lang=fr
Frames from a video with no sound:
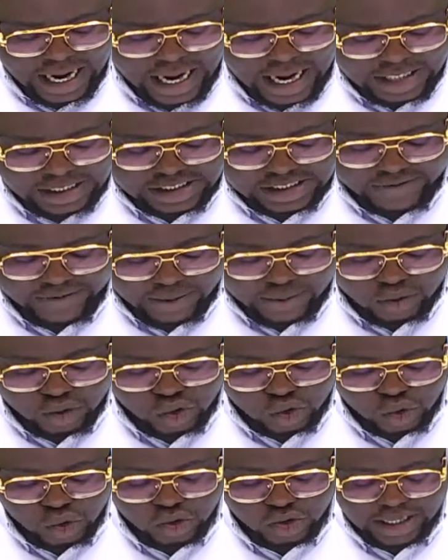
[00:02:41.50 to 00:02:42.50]
Steve
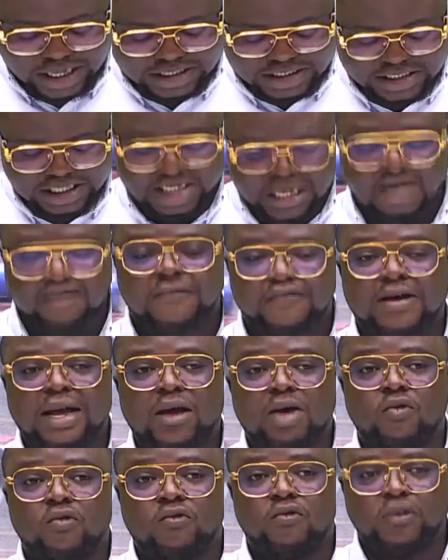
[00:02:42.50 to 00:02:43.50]
Amoussou sera-t-il
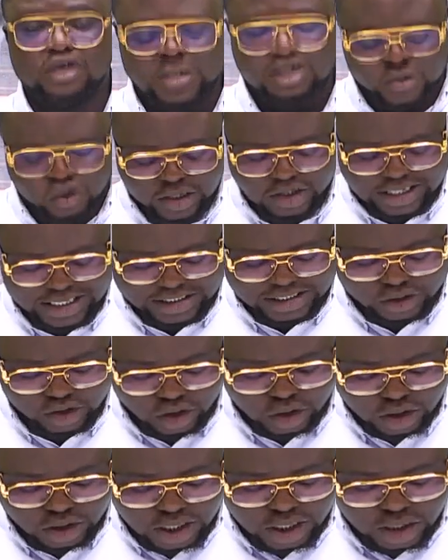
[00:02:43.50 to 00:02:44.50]
frère ou vie se
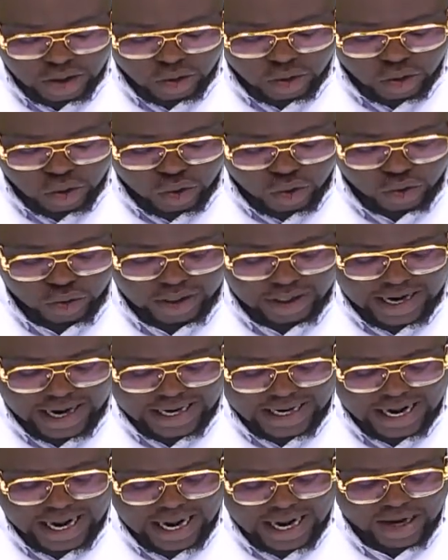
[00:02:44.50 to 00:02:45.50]
questionne le
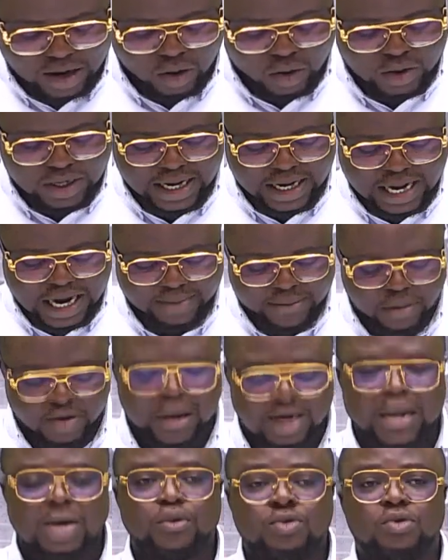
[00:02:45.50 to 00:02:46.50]
canard. On lit également
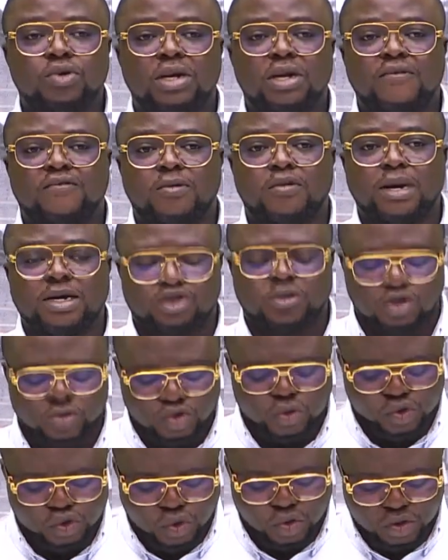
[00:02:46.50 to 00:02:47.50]
à la une de l'informateur
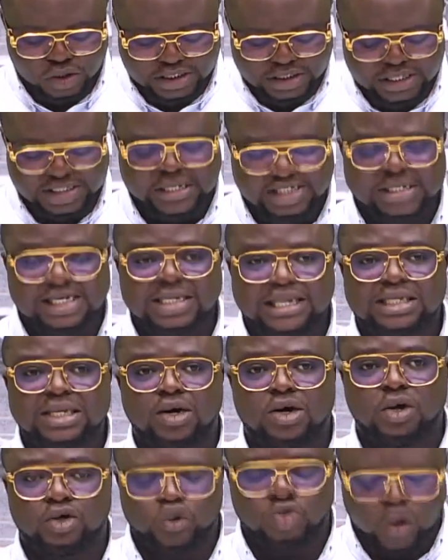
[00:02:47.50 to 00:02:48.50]
de ce lundi 7
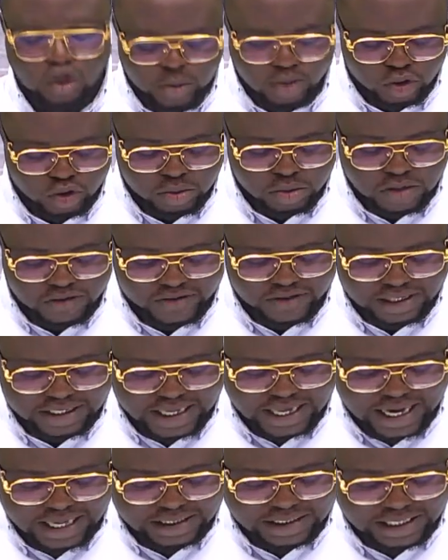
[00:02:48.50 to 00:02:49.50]
octobre
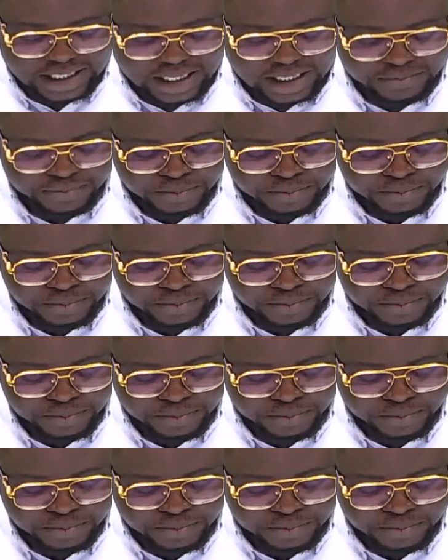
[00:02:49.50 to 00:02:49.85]
2024,